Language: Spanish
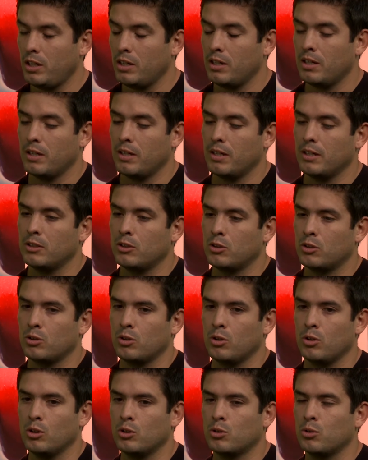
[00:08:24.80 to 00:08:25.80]
es,
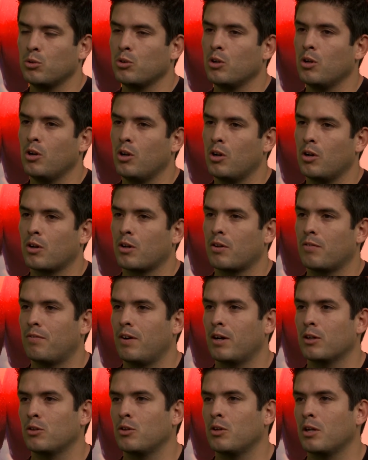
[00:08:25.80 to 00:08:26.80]
uno de los
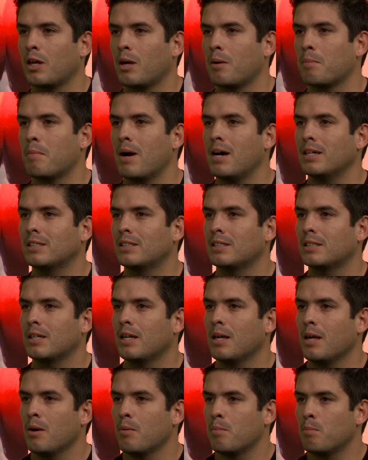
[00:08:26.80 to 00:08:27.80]
factores que más
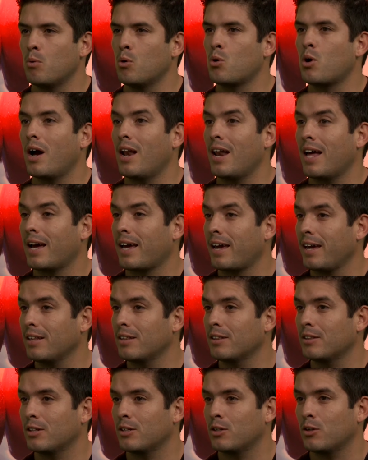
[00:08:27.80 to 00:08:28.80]
busca la
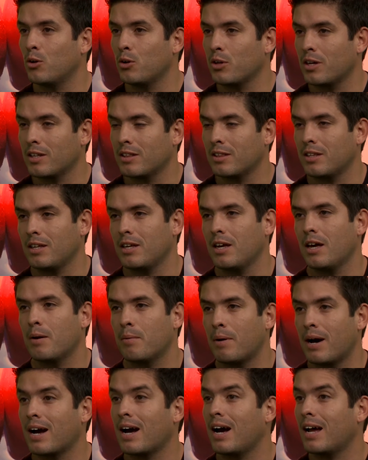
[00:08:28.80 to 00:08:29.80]
gente hoy en día,
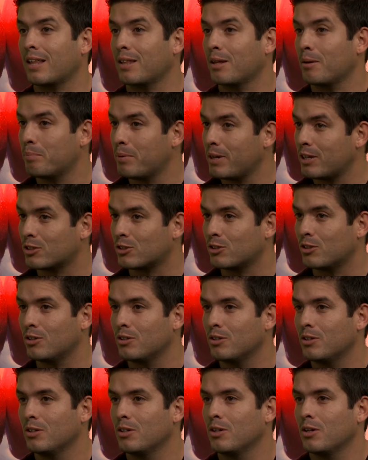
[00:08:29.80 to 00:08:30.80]
bajar de peso
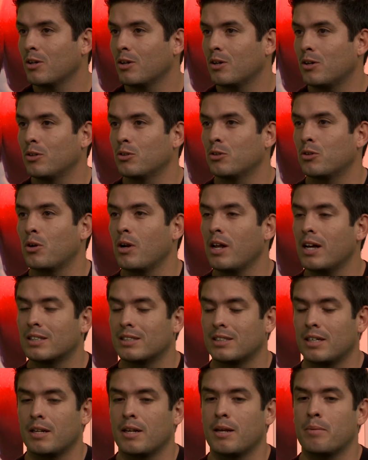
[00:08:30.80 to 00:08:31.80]

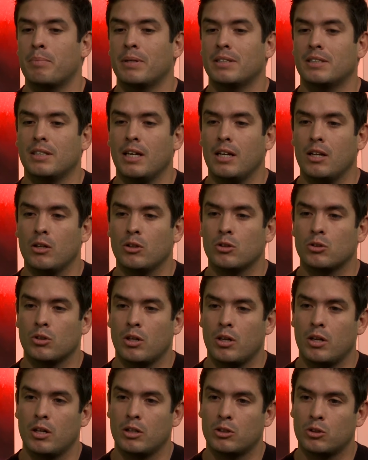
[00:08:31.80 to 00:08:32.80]
controlarse. En especial los
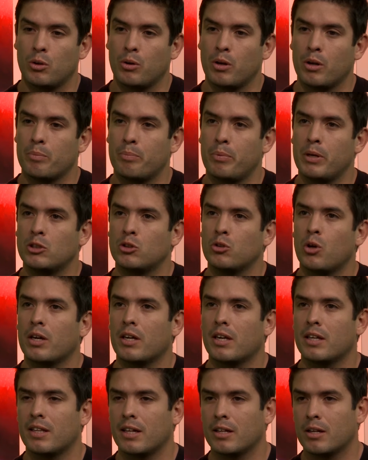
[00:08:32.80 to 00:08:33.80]
sobrepesos eh, sobrepeso hay
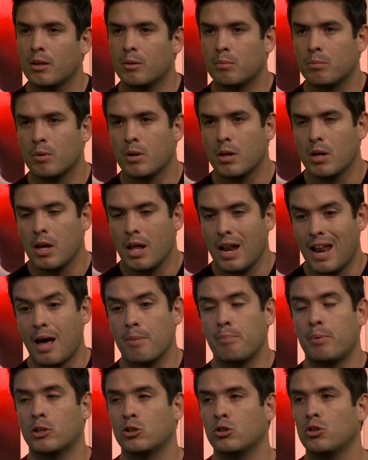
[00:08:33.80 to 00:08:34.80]
que tener, las
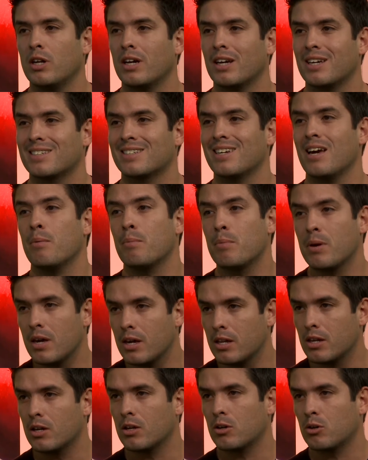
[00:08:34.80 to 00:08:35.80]
personas que ya
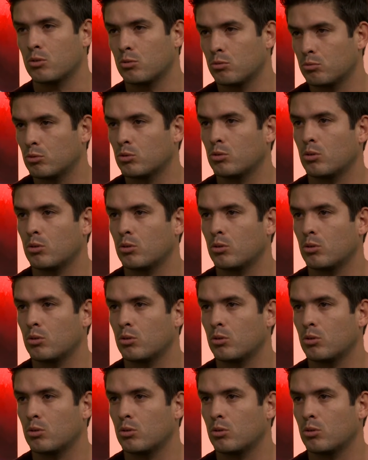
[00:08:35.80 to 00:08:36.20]
vienen con un